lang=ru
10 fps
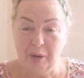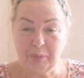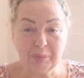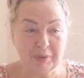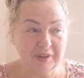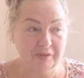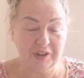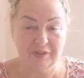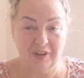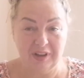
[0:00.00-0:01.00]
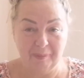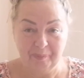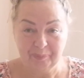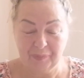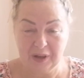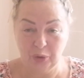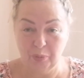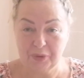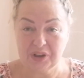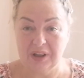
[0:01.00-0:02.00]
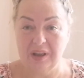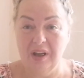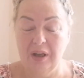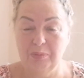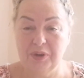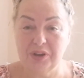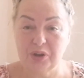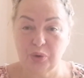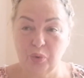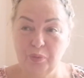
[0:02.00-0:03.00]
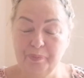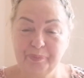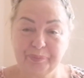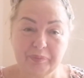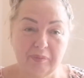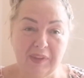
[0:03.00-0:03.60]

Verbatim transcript: Мы, мы вызвали кнопочкой медсестру,